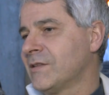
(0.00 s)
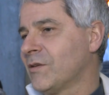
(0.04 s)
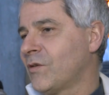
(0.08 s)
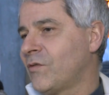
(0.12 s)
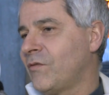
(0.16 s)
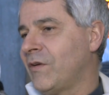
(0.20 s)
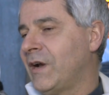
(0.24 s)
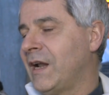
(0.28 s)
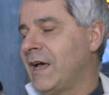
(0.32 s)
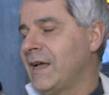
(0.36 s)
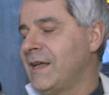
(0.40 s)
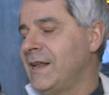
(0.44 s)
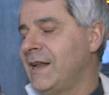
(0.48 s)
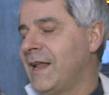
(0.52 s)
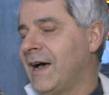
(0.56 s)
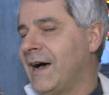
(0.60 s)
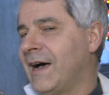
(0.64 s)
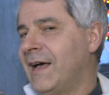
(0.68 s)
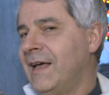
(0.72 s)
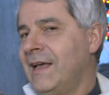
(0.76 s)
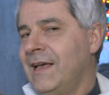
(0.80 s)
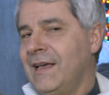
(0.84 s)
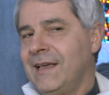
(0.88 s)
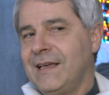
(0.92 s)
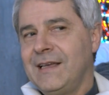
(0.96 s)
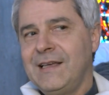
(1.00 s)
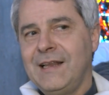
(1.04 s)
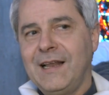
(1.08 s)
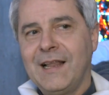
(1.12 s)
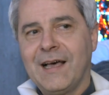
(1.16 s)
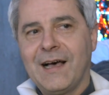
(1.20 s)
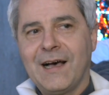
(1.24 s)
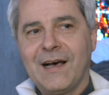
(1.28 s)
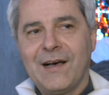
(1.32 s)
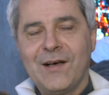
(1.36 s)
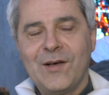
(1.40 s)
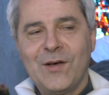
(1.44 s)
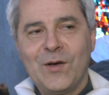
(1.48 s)
Donc voilà, il a, il
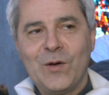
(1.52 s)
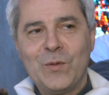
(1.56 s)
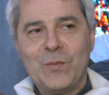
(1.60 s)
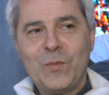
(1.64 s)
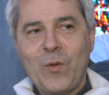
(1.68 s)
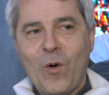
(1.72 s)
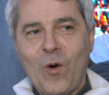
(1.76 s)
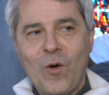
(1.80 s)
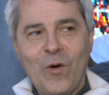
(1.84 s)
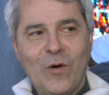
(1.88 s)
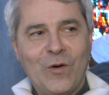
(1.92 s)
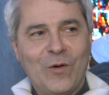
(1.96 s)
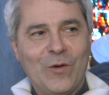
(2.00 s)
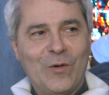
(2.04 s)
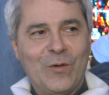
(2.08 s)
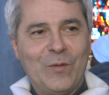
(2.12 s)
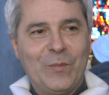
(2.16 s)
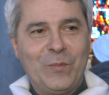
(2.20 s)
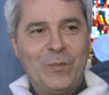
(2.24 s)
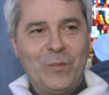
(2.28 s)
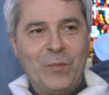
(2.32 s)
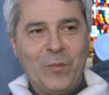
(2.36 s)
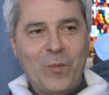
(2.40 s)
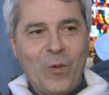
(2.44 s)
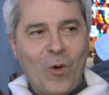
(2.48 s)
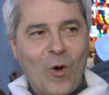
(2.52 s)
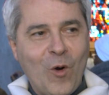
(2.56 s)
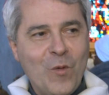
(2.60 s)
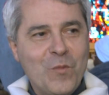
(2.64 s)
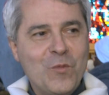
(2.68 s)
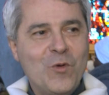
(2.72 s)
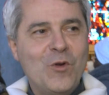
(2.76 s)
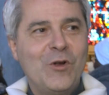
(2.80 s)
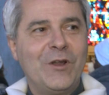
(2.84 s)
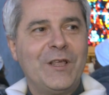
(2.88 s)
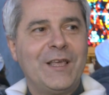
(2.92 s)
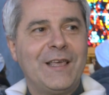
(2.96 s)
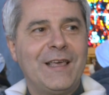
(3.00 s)
a euh, euh,
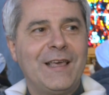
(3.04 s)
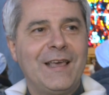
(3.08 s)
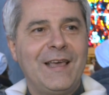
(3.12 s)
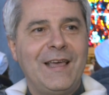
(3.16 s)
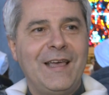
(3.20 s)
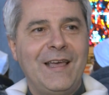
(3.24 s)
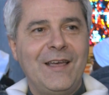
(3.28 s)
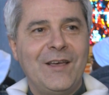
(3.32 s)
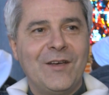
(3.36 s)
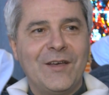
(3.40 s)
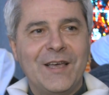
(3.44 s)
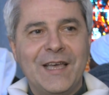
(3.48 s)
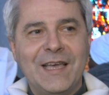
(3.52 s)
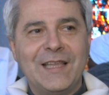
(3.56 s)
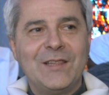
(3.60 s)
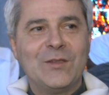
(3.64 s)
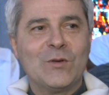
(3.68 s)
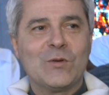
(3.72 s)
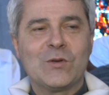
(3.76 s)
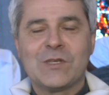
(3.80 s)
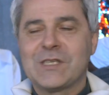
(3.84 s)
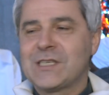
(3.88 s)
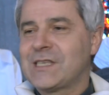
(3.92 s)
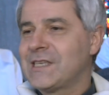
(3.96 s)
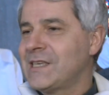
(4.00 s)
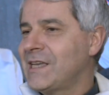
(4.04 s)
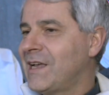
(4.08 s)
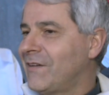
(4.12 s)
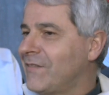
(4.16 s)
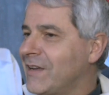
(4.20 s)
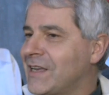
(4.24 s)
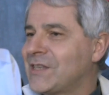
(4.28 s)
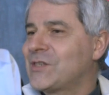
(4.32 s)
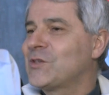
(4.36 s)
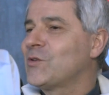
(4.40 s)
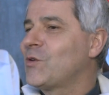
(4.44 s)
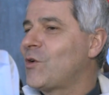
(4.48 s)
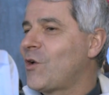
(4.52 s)
promulguer, énoncer
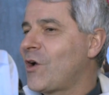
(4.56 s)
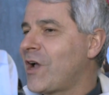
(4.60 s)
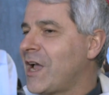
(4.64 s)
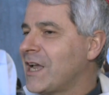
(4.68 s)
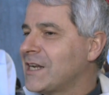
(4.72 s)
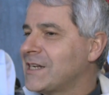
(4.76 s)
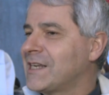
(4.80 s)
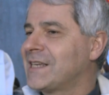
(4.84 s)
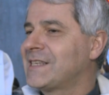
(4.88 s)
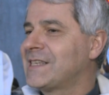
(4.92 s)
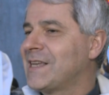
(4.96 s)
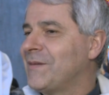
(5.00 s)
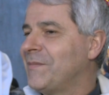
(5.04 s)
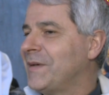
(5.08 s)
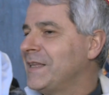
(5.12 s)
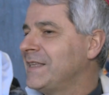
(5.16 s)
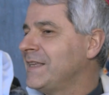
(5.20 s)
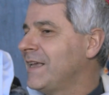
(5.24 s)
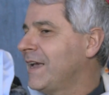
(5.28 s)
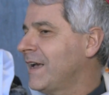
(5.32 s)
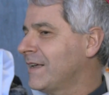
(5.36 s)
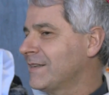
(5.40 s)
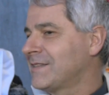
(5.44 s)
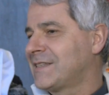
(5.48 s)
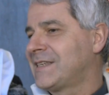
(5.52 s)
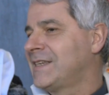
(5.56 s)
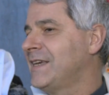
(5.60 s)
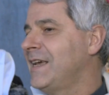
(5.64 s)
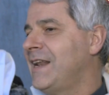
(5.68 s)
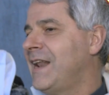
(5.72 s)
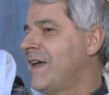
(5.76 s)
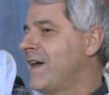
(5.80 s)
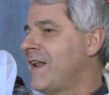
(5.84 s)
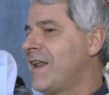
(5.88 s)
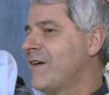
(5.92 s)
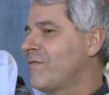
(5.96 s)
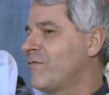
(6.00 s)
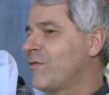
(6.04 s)
avec son langage, avec sa manière, ce qui est
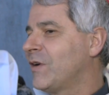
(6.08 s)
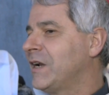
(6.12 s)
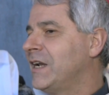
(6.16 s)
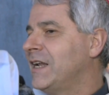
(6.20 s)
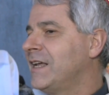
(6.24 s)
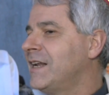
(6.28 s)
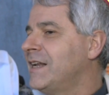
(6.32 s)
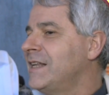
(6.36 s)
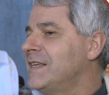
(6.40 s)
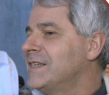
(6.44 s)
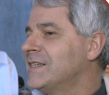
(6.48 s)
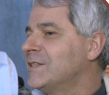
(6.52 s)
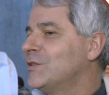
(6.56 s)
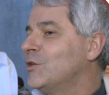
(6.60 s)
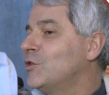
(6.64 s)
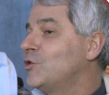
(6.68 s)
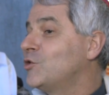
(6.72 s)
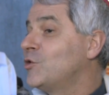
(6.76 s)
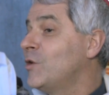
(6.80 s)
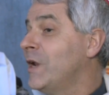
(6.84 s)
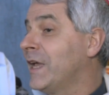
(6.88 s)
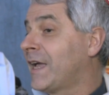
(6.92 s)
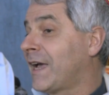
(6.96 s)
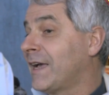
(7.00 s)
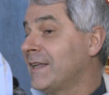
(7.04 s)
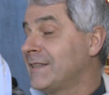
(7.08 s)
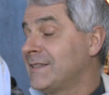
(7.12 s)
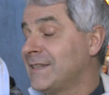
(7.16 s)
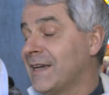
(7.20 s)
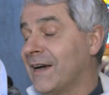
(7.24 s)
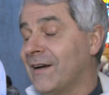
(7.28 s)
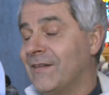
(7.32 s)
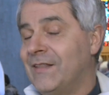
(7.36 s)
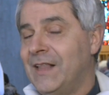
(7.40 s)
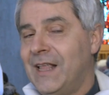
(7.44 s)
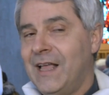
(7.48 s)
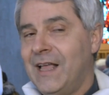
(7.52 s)
la, foi de l'Église et de tous les chrétiens.